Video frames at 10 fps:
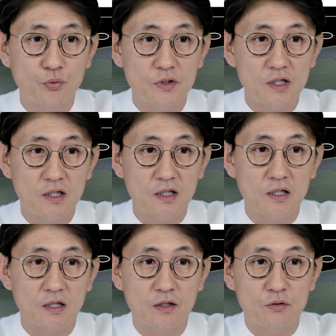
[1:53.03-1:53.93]
귓볼이
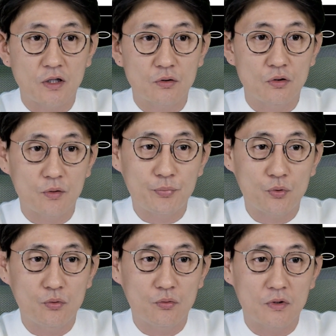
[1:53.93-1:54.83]
생긴 게 달라요. 얘가 더 이렇게
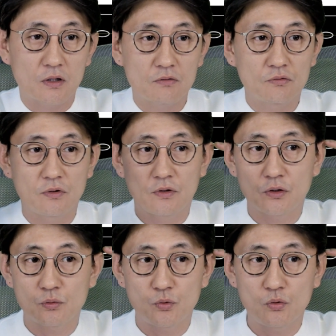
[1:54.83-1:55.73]
뿅 올라갔고요.
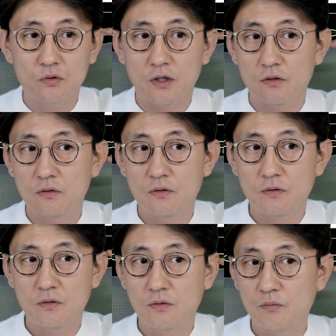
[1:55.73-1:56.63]
얘가 좀 동그래요.
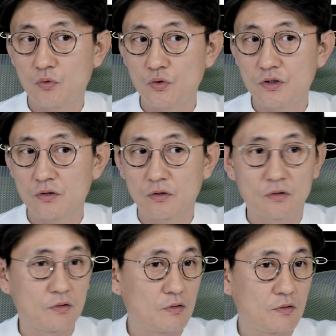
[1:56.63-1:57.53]
보이시죠?